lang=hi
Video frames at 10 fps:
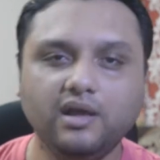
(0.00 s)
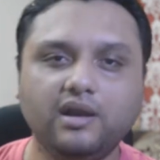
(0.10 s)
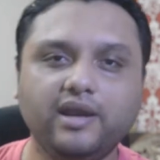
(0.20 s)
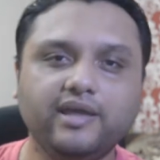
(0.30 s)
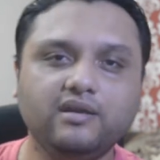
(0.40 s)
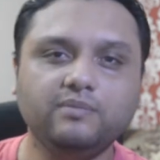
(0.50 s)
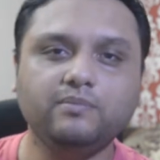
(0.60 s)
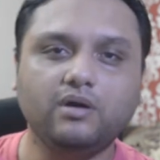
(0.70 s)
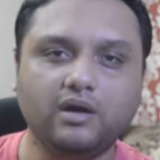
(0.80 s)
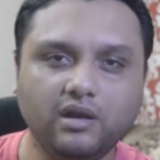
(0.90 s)
लेकिन
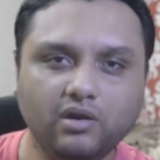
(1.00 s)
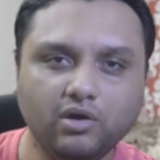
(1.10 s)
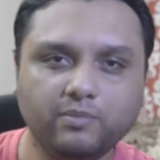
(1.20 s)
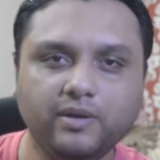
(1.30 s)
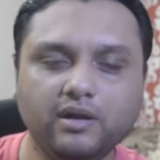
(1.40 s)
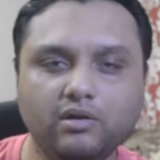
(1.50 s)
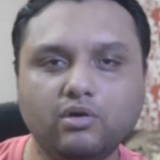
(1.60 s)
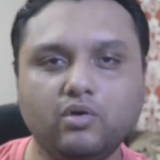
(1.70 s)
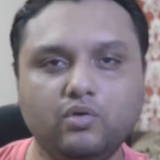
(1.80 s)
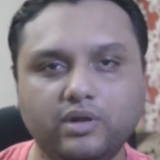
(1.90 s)
अब अनलॉक पे
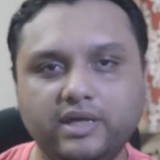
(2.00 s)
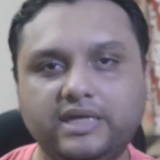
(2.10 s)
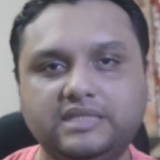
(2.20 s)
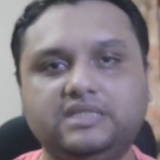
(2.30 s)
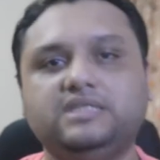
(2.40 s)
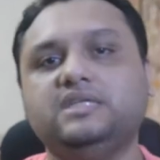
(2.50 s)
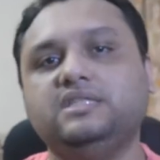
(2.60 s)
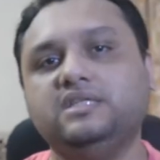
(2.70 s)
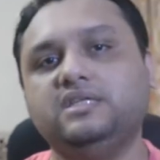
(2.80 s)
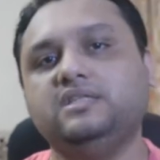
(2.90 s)
अनलॉक हो रहे हैं चीज़ें
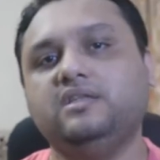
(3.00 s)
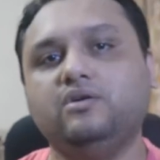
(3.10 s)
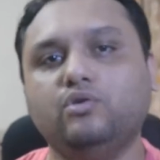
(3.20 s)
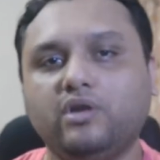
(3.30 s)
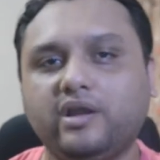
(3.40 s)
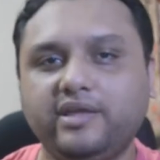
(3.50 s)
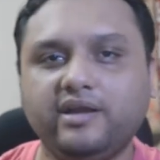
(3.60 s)
धीरे धीरे खुल रही हैं